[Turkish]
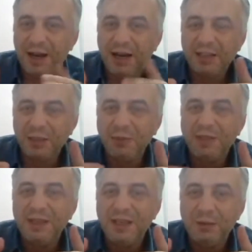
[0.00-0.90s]
Artık
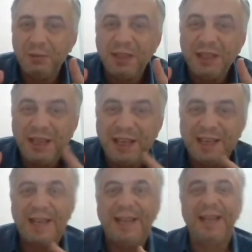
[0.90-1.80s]
Medine'ye Medine'ye
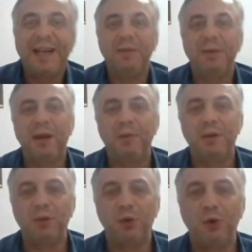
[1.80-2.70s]
gelenlerle
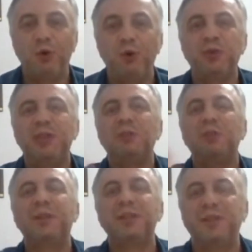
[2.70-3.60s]
beraber dönüyor. Öyle
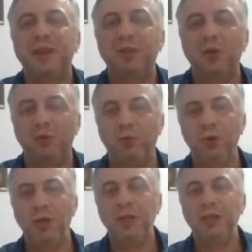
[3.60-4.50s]
120 bin kişi falan yok.
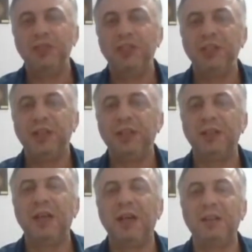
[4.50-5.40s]
Bu Şiilerin
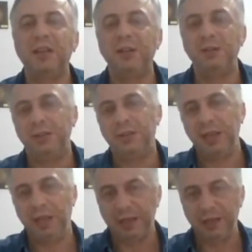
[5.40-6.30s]
iddia ettiği
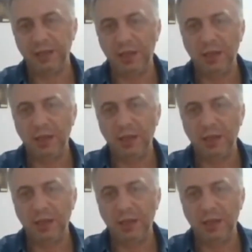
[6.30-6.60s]
şeyler.